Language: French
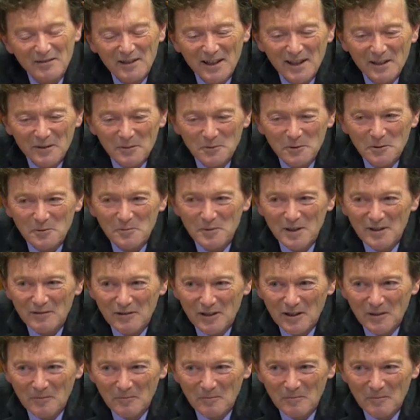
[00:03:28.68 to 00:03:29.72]
et c'est vrai en
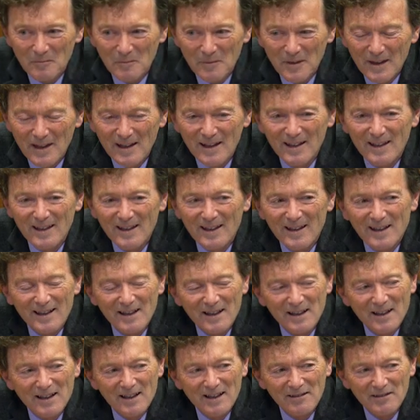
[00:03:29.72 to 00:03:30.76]
2020.
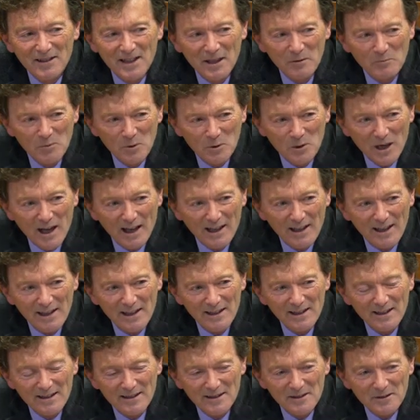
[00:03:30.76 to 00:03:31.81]
Évidemment,
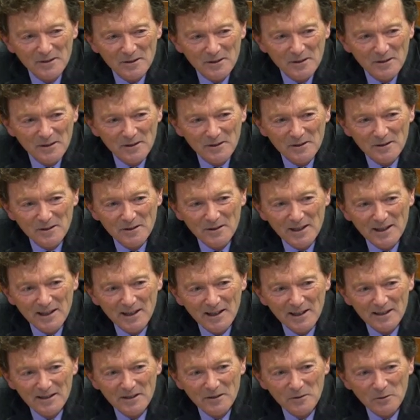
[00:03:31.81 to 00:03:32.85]
la crise,
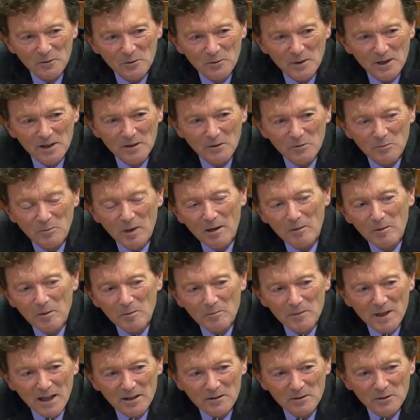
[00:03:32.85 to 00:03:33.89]
euh, les crises économiques n'ont
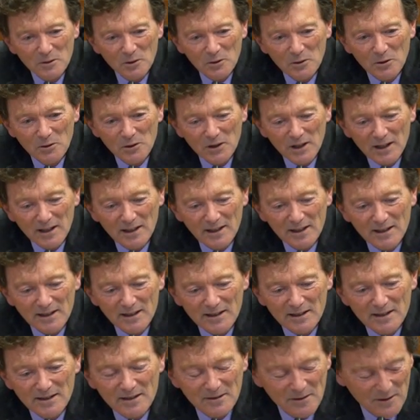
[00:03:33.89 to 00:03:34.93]
pas la même nature que,
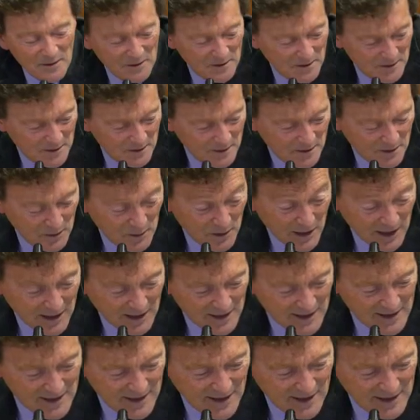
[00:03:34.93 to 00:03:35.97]
les crises, euh,
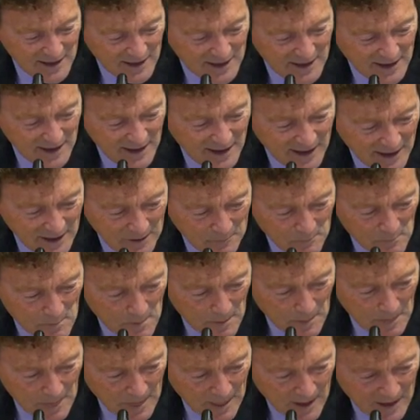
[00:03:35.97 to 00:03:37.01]
que la crise
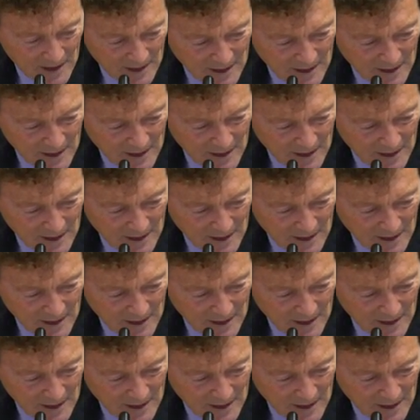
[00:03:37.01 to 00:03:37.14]
sanitaire,